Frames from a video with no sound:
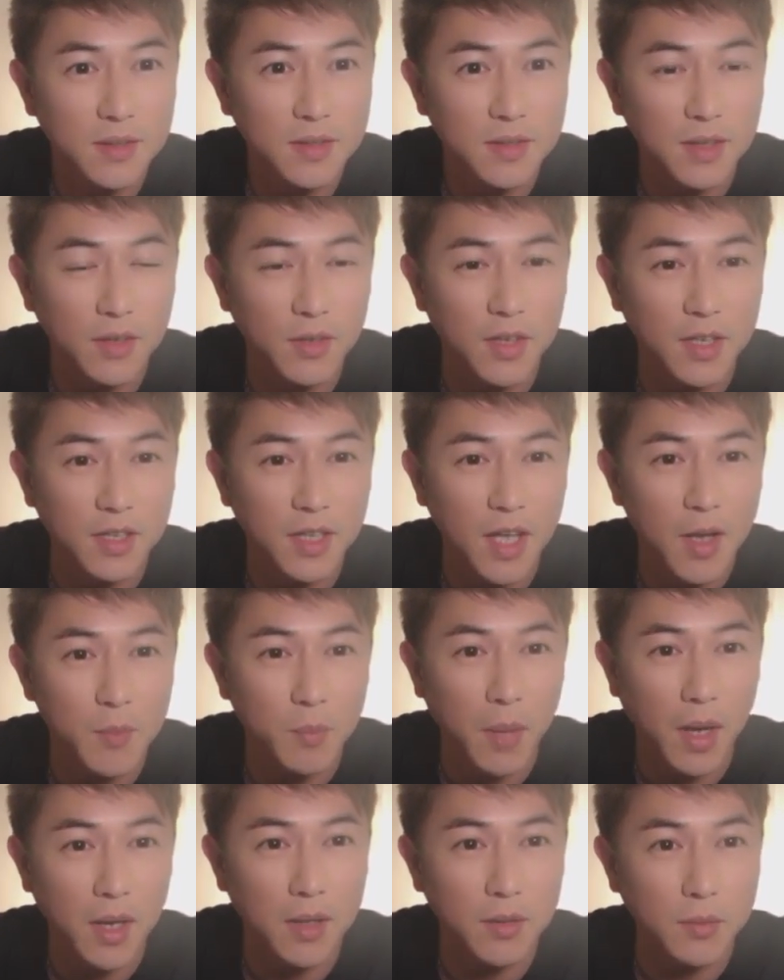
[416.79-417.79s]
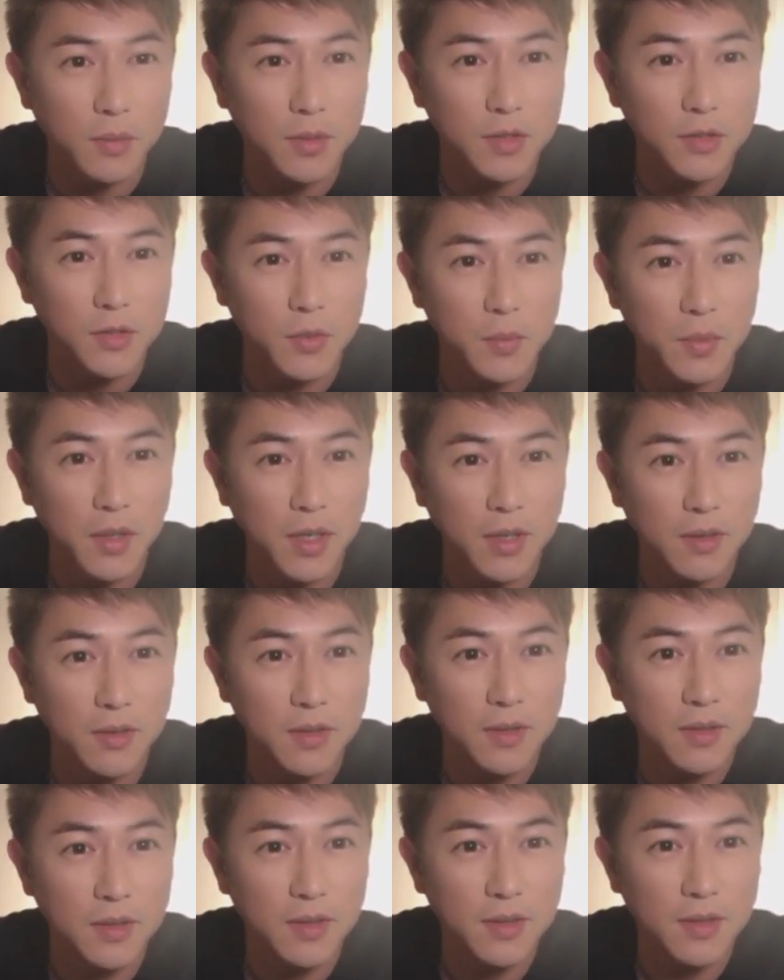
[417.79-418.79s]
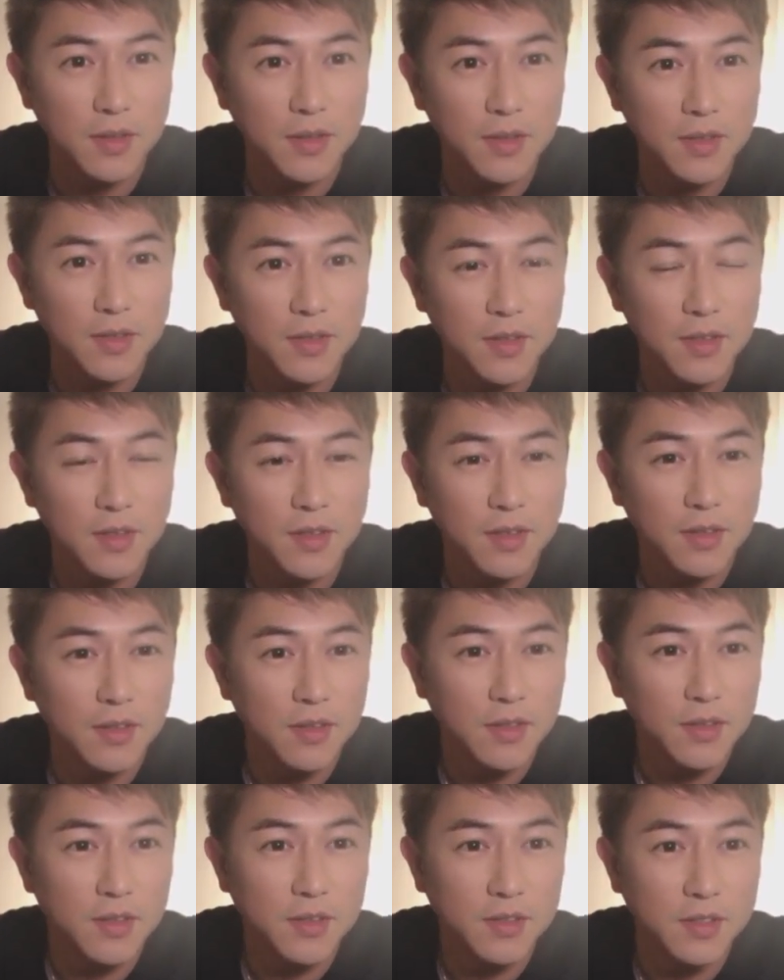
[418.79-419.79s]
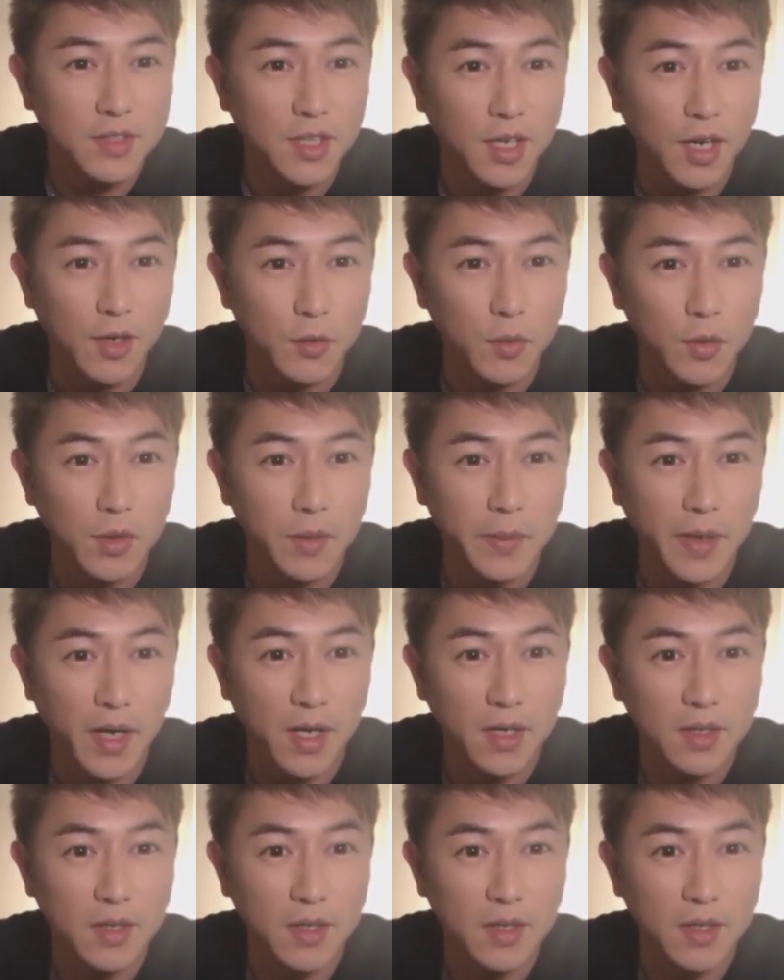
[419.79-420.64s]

然后脸太白了我也受不了，这样好多了吧？